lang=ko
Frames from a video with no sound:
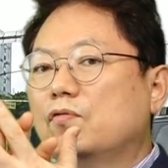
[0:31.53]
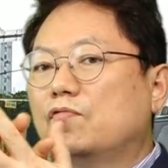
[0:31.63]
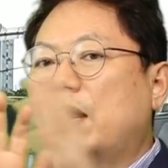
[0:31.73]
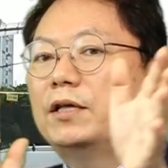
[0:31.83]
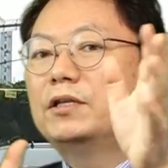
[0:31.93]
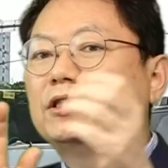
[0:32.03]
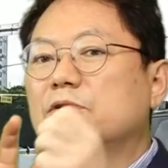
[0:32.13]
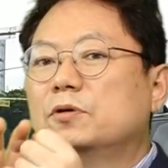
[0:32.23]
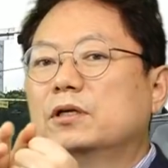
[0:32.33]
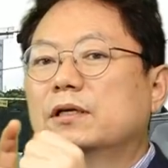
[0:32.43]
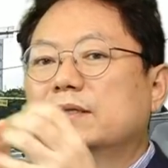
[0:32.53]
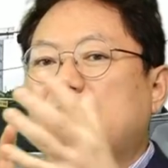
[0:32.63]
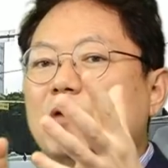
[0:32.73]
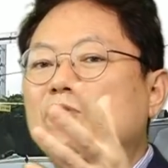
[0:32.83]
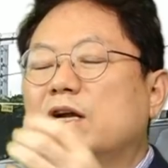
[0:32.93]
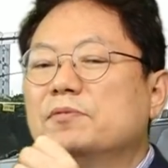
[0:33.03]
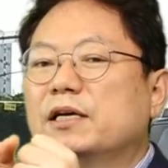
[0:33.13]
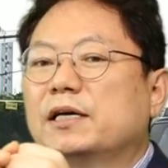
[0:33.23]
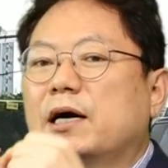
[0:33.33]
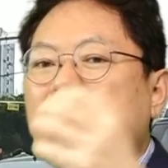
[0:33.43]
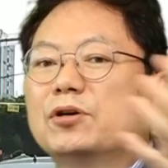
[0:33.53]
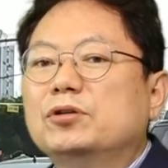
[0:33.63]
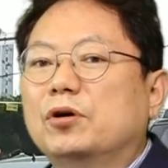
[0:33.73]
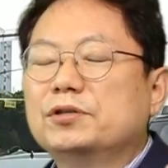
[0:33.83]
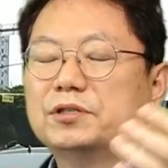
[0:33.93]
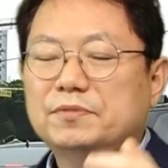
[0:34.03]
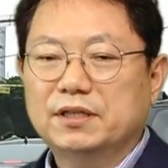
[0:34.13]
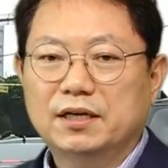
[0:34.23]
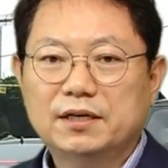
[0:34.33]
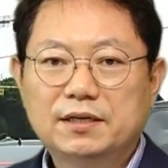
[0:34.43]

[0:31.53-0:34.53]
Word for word: Y들이 지금은 나무와 나무 사이가 간격이 넓습니다.